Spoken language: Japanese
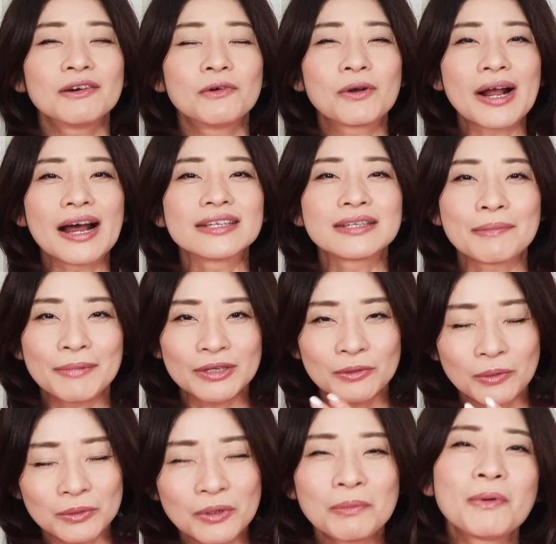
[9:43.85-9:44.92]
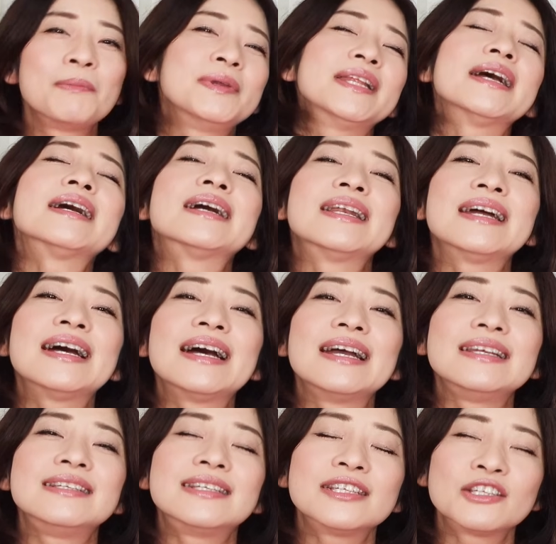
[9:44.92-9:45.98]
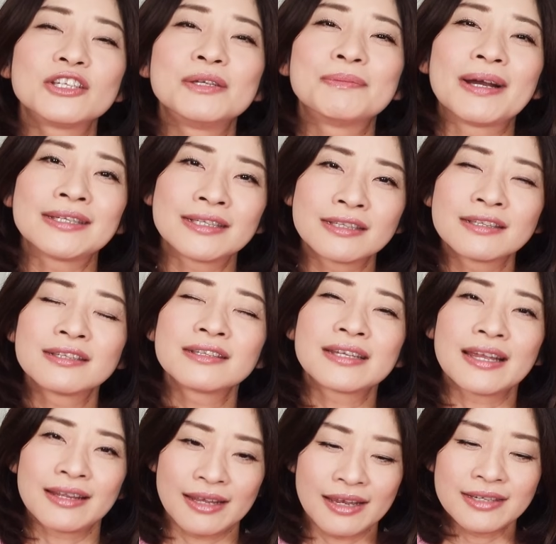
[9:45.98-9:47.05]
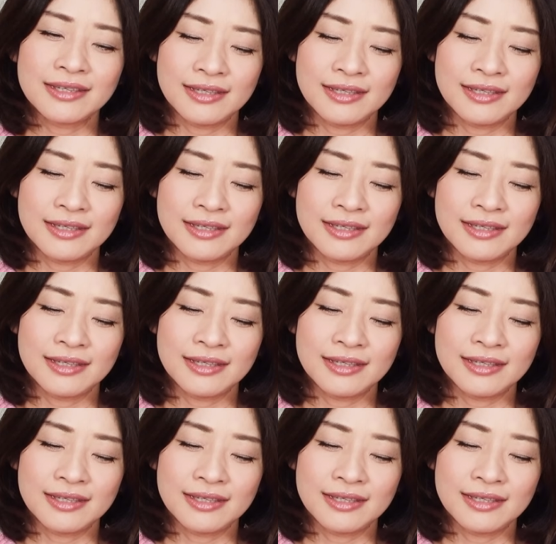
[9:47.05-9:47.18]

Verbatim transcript: お母様のことも見ながら一途に待ち続けて、